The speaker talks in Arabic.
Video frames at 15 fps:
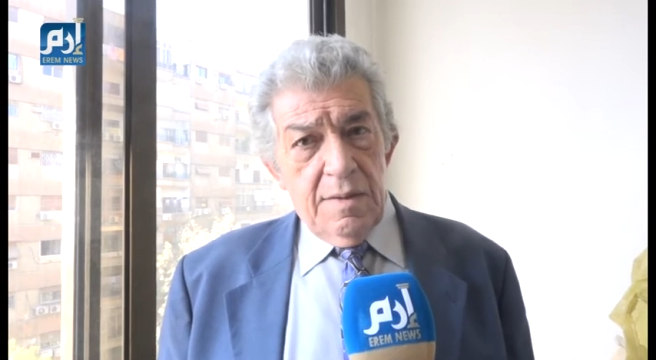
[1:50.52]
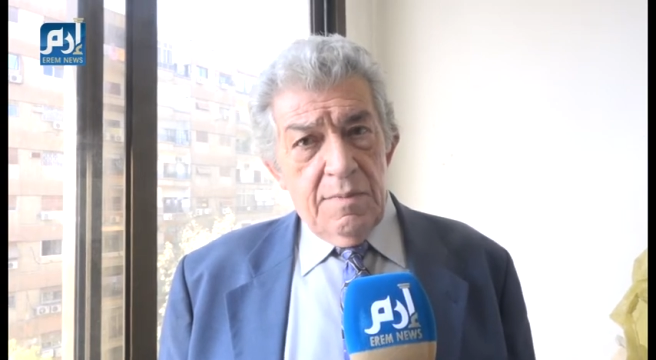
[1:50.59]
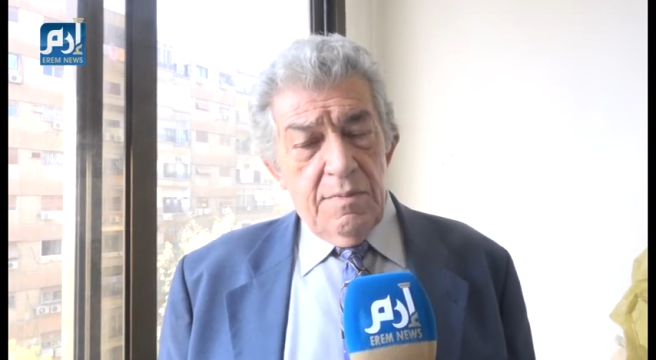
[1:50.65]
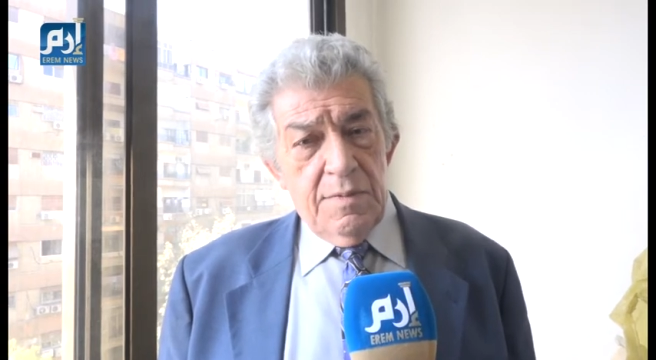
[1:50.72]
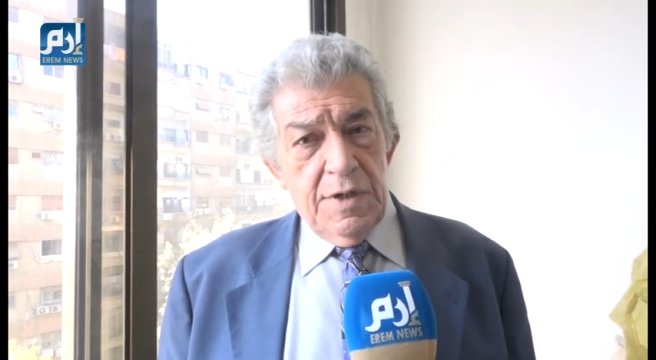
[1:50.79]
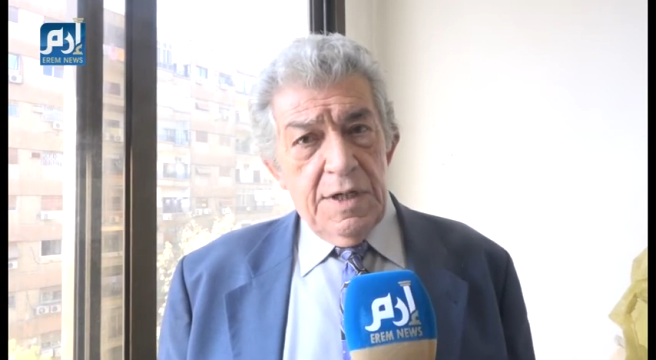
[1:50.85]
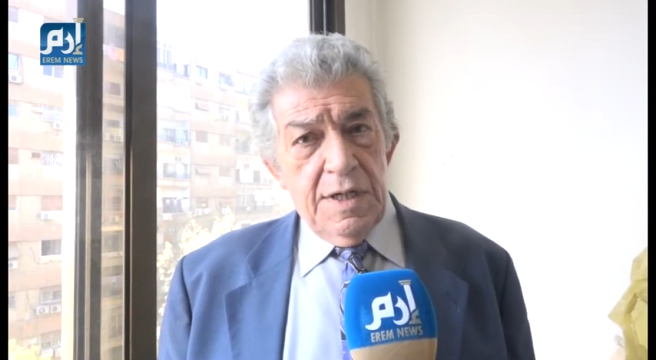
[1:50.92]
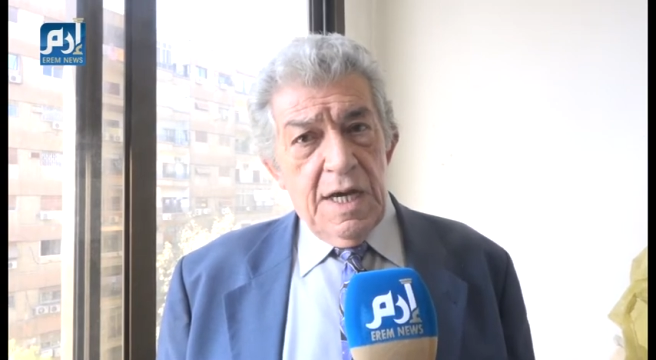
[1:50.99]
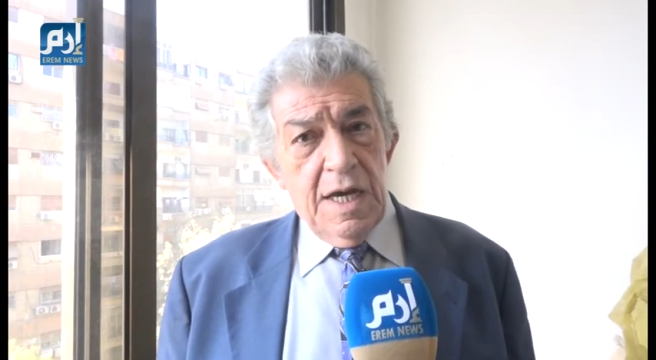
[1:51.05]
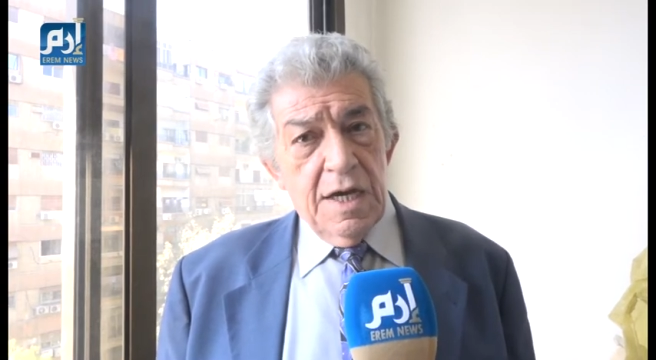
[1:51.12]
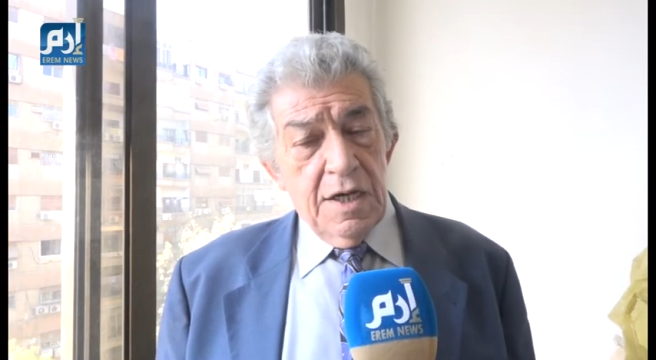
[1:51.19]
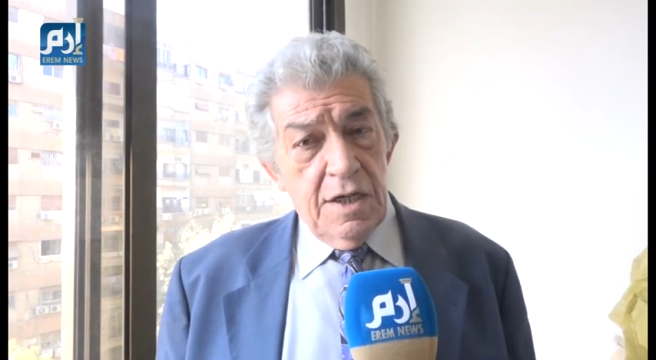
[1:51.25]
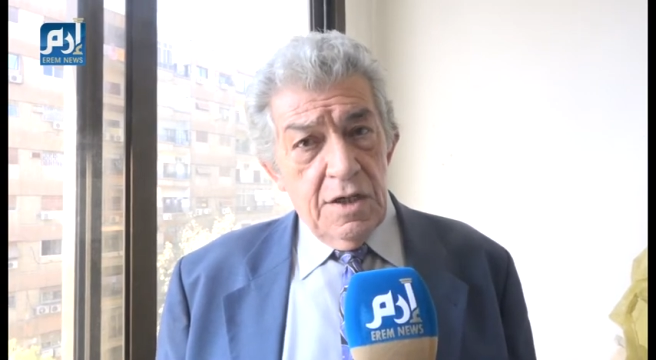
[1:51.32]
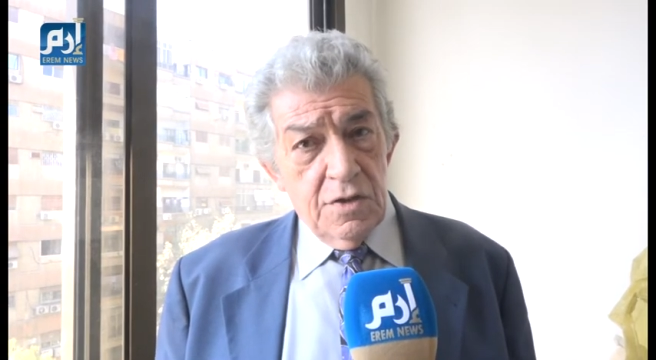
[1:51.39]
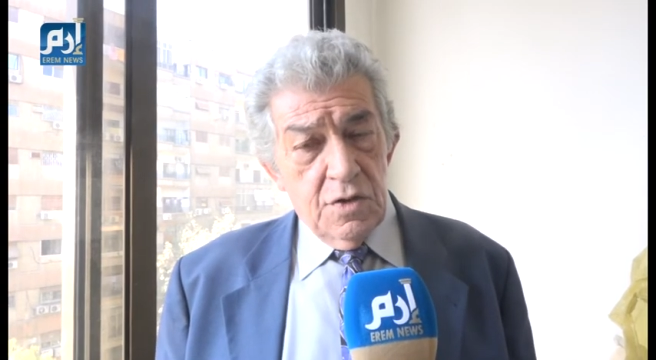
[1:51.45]
من
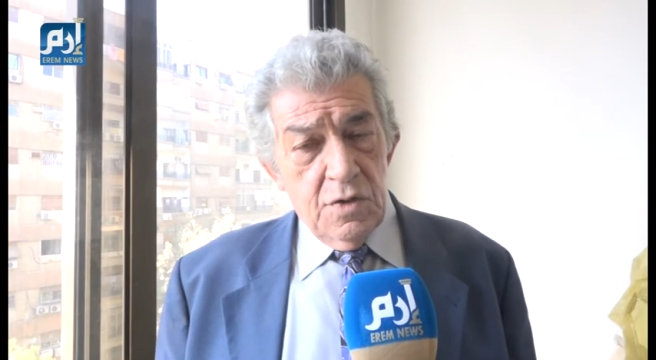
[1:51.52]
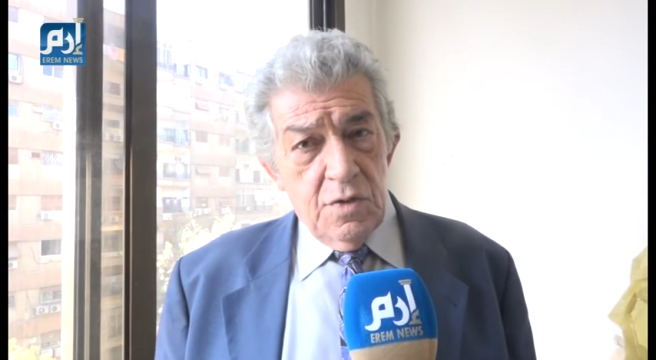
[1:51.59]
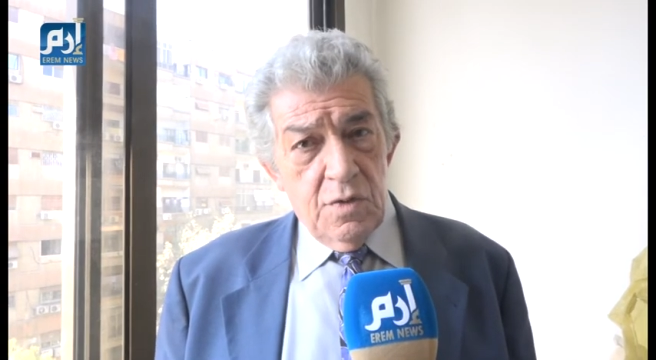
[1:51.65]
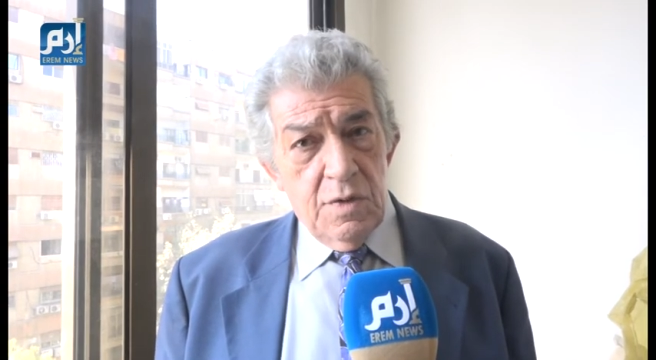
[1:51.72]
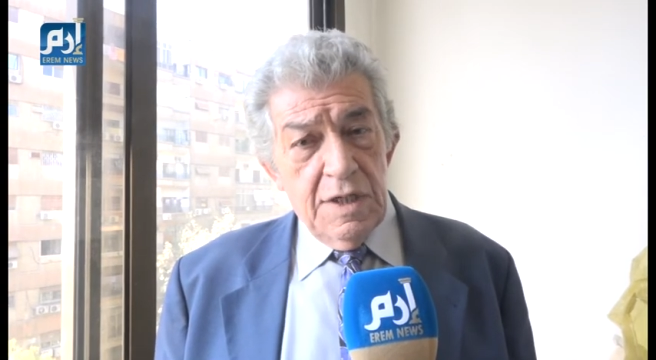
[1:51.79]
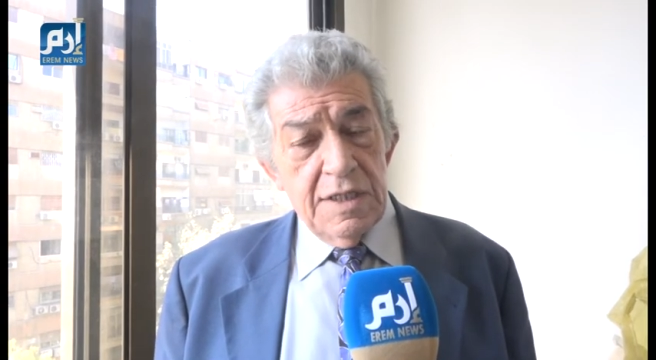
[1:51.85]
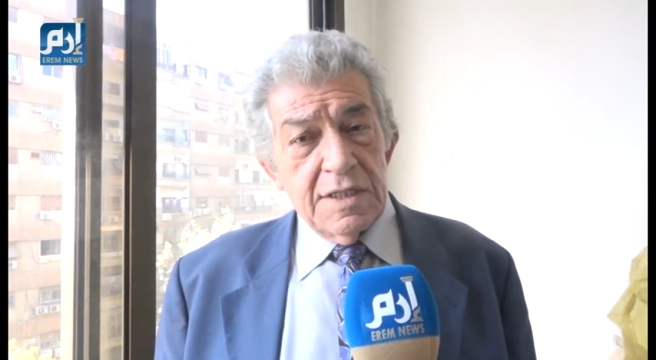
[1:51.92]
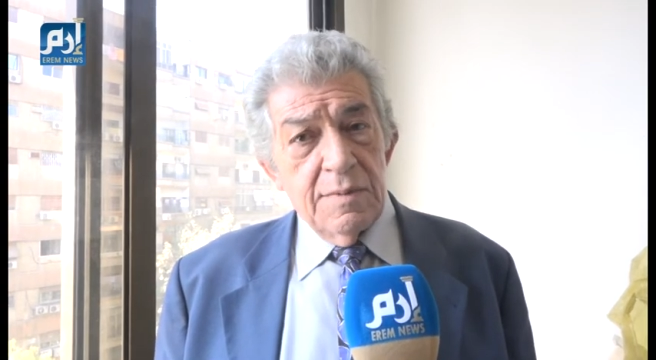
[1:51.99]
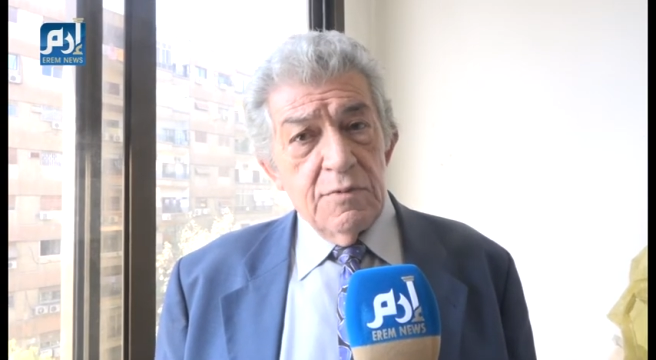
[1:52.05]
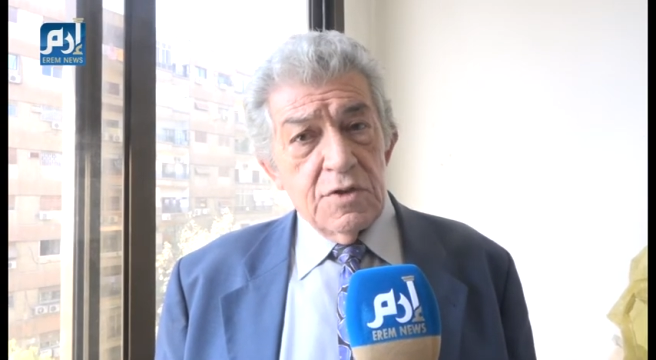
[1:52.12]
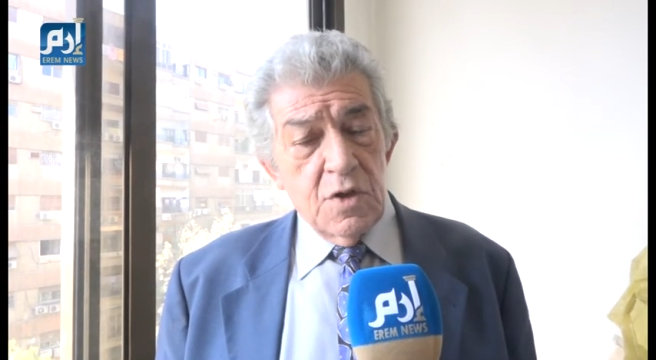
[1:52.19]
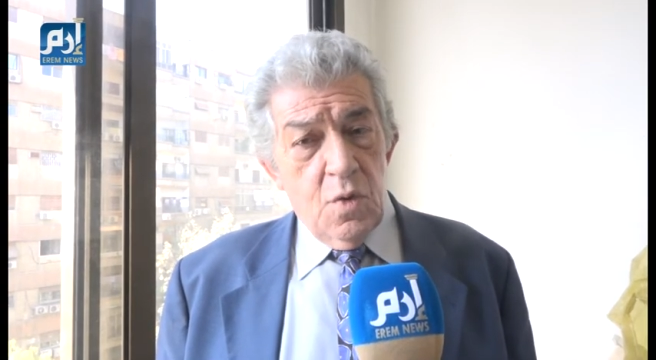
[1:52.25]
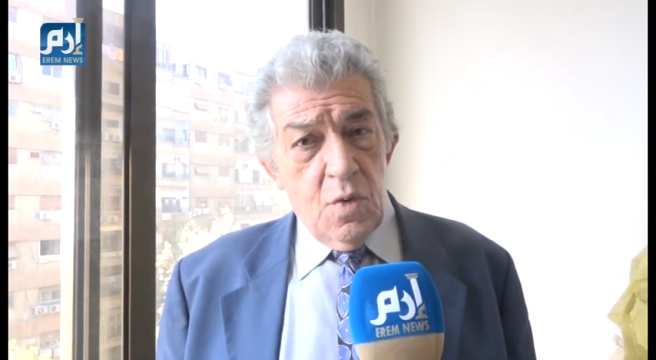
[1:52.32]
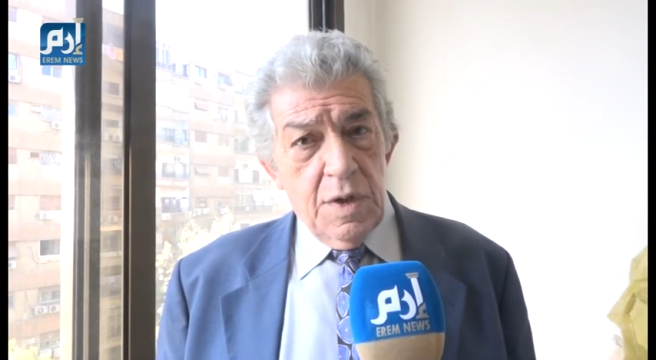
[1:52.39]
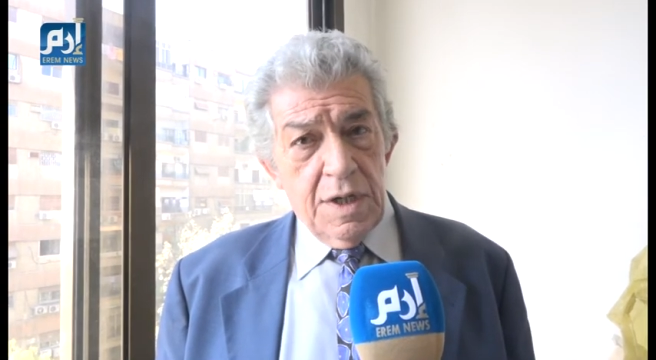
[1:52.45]
حقيقته وليس
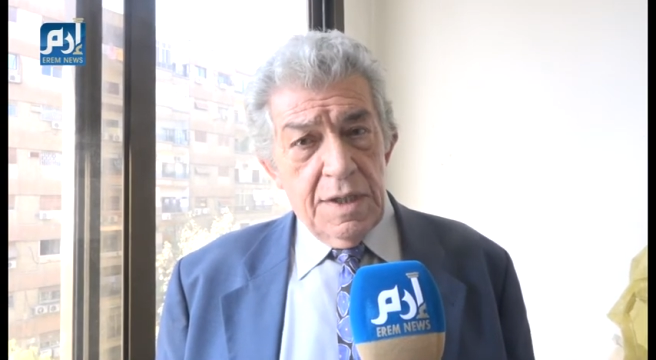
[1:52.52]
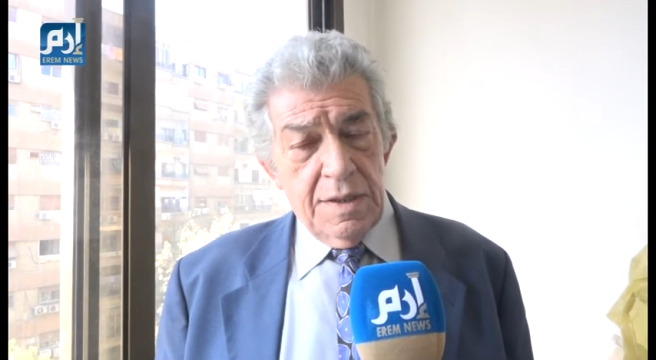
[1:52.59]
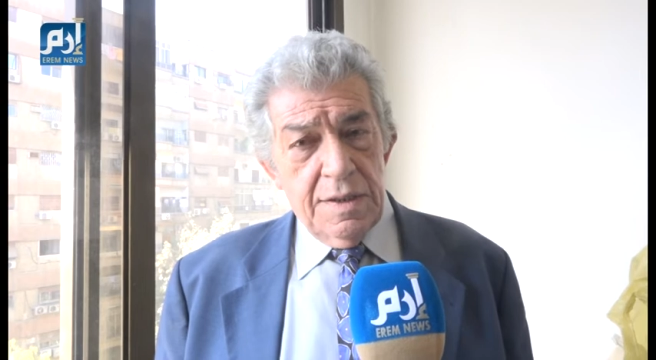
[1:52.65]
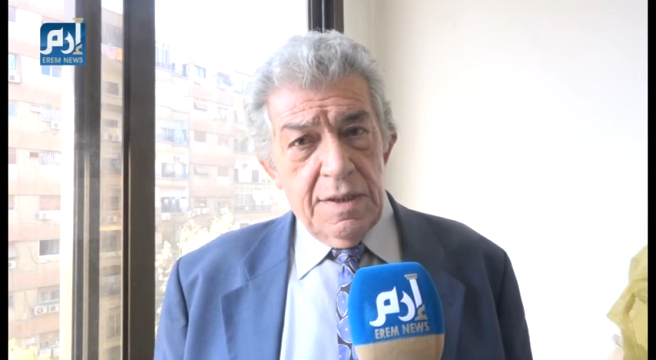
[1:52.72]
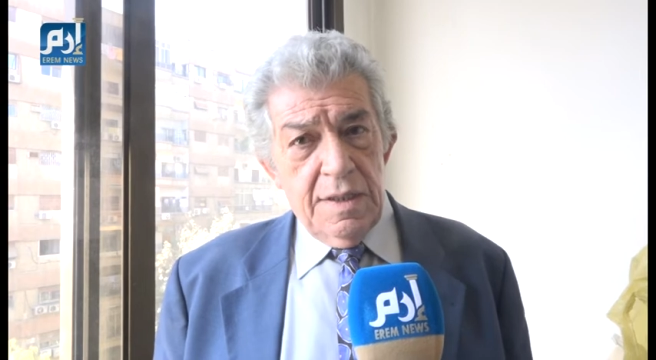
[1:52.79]
مزورا